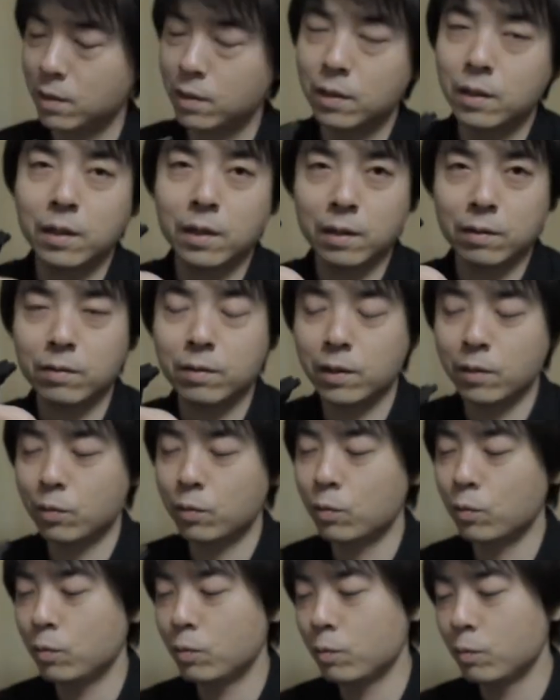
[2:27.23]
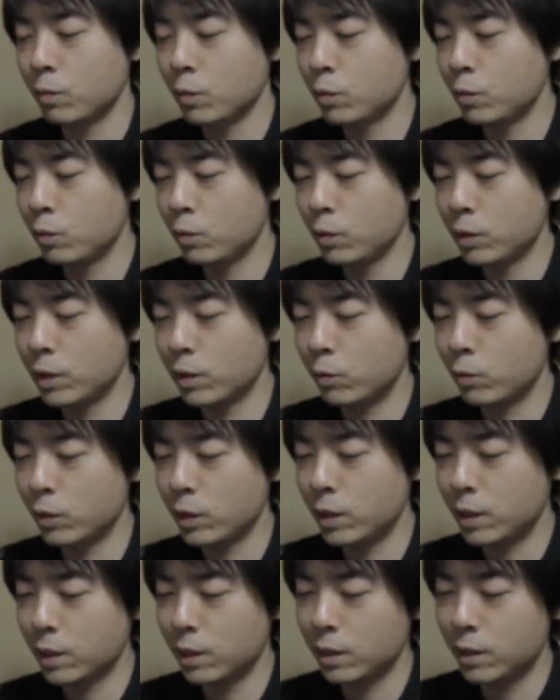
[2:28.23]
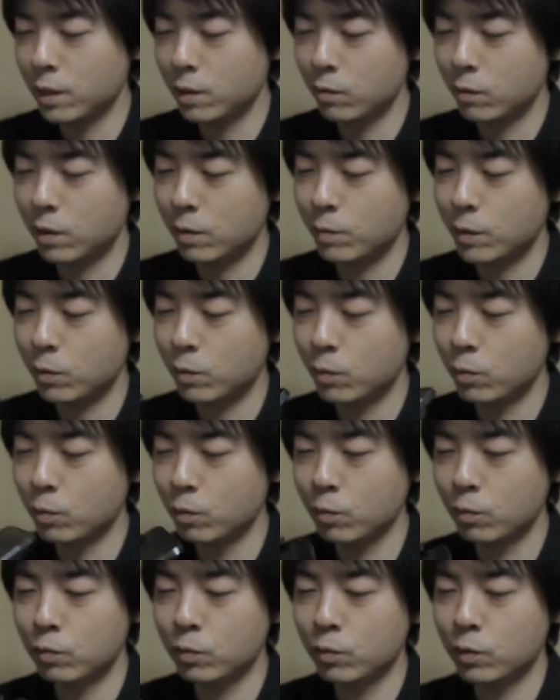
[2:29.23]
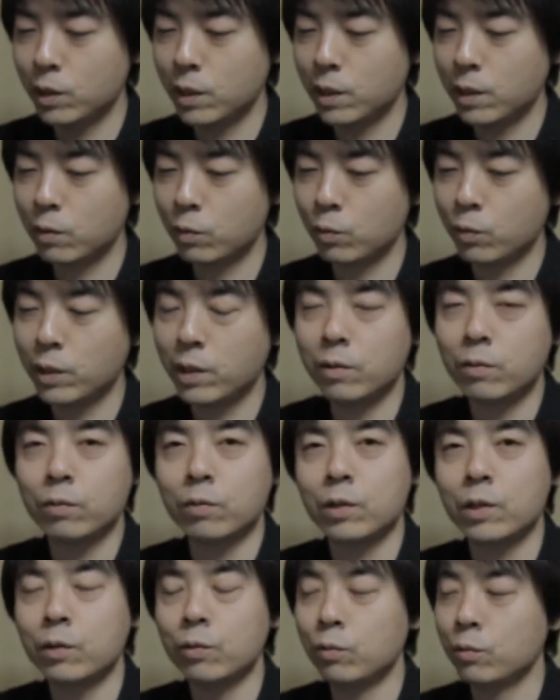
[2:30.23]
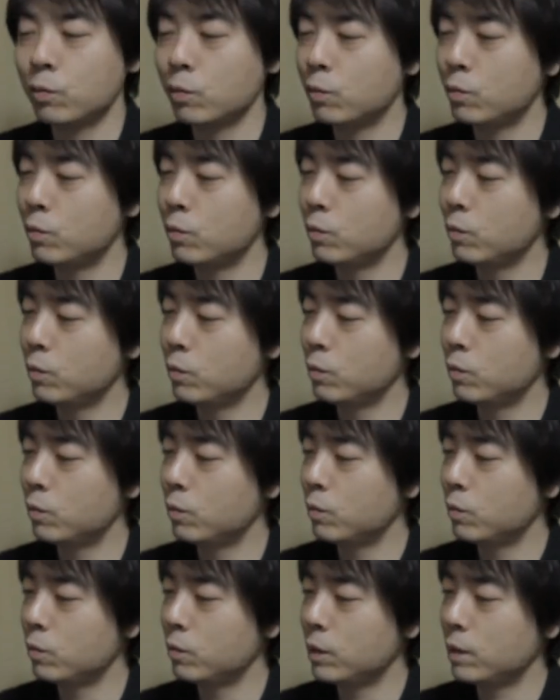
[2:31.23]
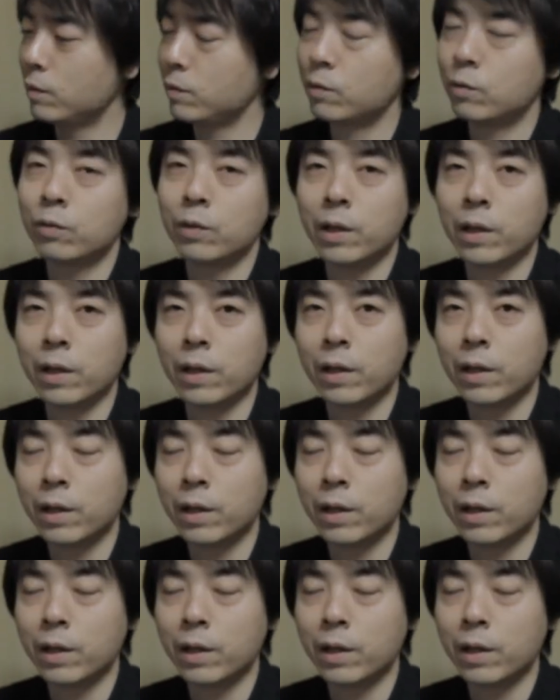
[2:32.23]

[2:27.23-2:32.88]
でですね、僕今回これ買ったのはやっぱここの雲台が取れるっていうところですよね。